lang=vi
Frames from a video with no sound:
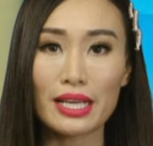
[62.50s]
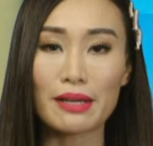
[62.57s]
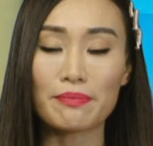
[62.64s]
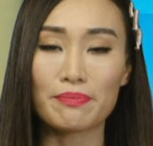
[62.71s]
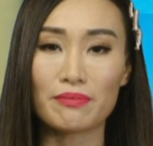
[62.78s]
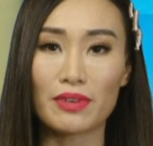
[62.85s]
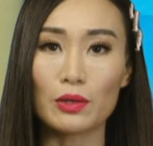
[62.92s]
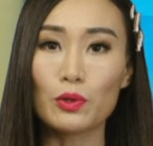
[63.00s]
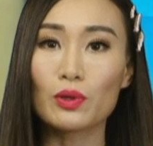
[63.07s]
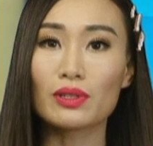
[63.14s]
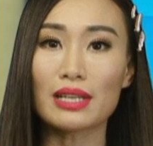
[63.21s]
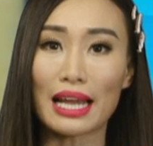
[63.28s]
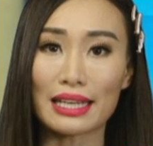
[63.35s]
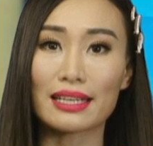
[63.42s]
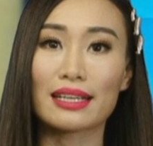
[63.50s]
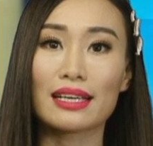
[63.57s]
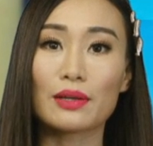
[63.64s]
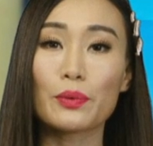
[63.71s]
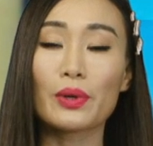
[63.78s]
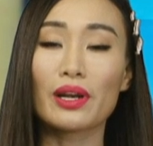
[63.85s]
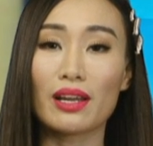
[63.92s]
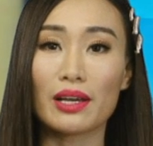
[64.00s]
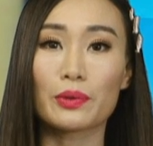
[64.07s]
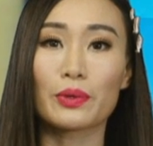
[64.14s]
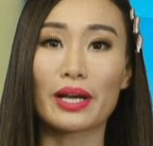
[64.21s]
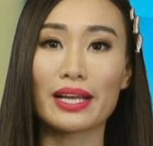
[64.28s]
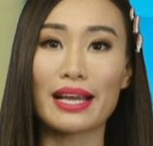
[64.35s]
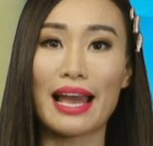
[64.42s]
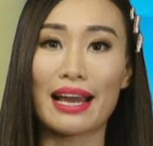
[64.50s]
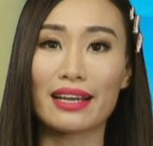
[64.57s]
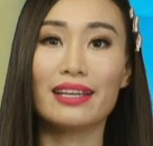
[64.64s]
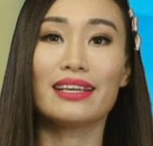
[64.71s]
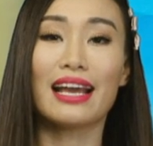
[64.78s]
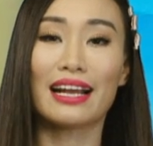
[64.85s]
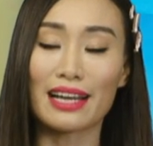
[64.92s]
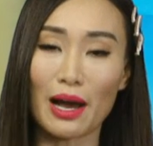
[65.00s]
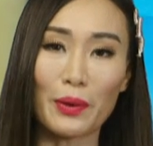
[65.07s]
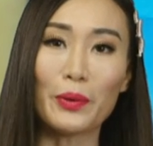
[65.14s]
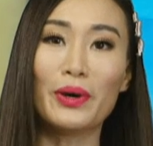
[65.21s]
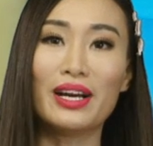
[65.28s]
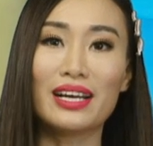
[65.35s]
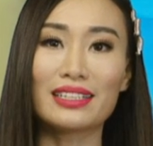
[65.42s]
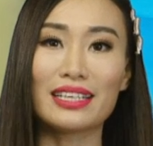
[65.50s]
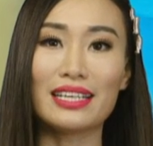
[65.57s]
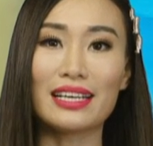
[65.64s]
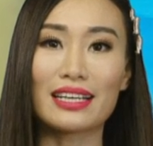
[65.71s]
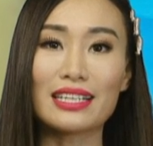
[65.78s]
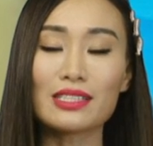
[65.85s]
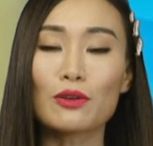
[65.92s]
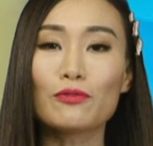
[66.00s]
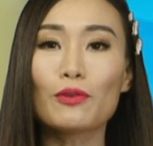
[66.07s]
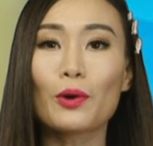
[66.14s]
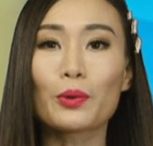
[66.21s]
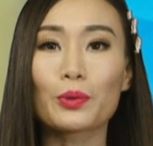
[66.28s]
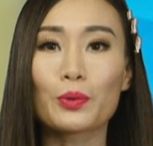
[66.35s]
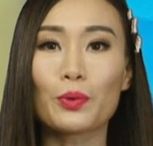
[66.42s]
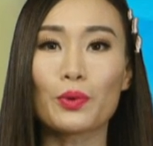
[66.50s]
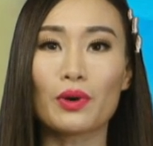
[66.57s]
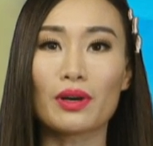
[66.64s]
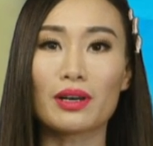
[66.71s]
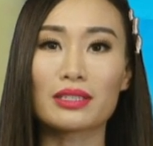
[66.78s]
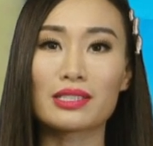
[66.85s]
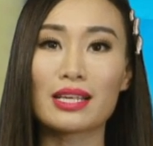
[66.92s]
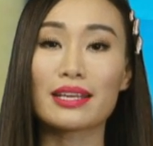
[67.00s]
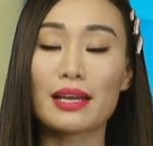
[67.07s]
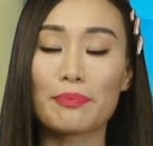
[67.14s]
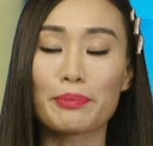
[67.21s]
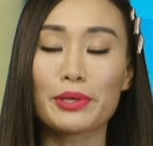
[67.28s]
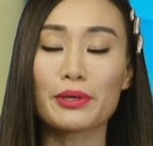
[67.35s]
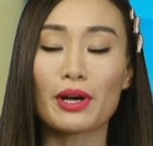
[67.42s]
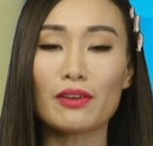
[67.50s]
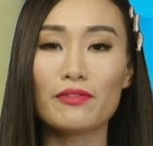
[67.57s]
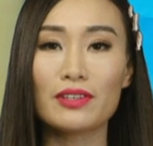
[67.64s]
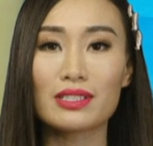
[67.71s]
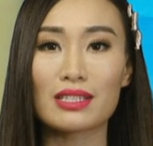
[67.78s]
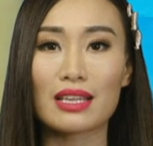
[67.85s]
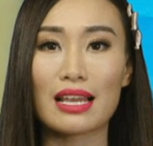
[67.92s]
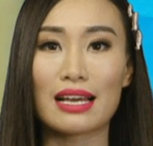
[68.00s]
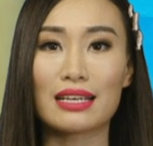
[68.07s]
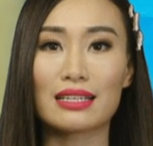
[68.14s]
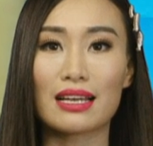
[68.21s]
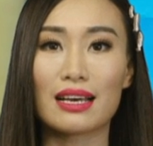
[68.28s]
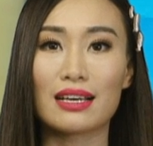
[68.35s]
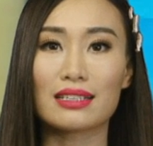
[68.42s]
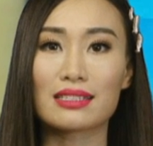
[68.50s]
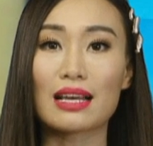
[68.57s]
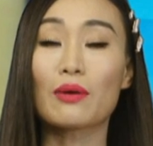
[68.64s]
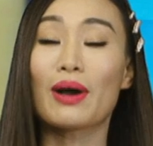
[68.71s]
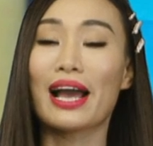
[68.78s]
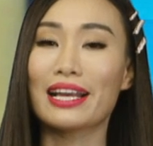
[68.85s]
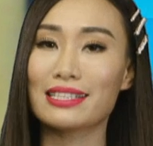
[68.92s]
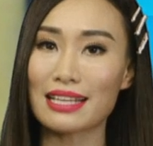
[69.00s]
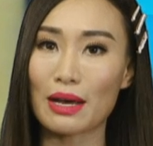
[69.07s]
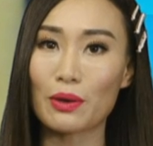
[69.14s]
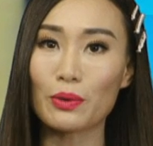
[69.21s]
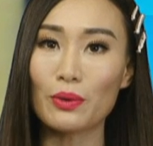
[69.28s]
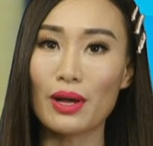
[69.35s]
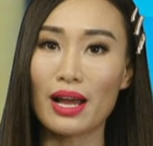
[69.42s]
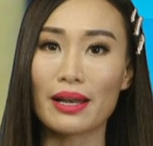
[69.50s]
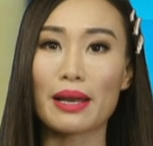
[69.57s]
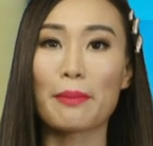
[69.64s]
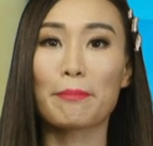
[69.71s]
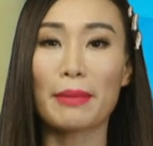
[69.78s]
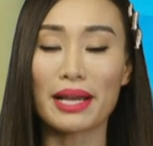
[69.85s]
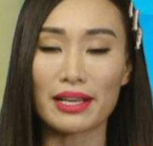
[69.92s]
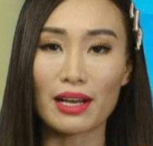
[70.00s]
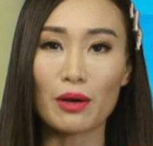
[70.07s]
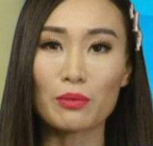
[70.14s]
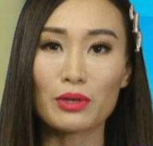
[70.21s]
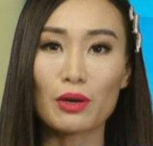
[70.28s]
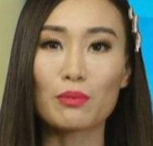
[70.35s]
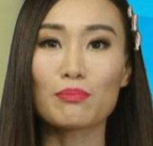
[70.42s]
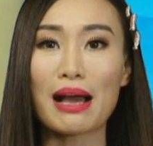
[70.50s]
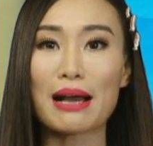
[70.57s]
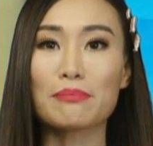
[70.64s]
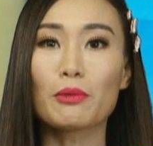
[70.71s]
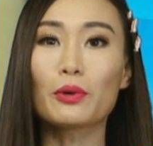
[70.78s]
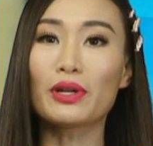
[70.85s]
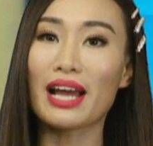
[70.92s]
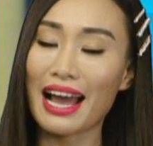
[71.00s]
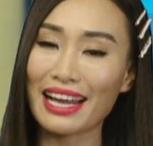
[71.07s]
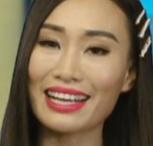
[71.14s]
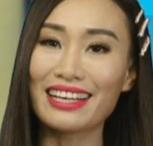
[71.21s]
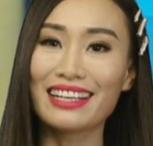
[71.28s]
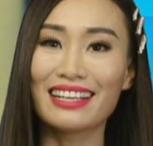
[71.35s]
nghiệp và luôn đặt cái quyền lợi của khách hàng lên hàng đầu. Thì cái số phone của San Gabriel Office là uh, 626 570 0342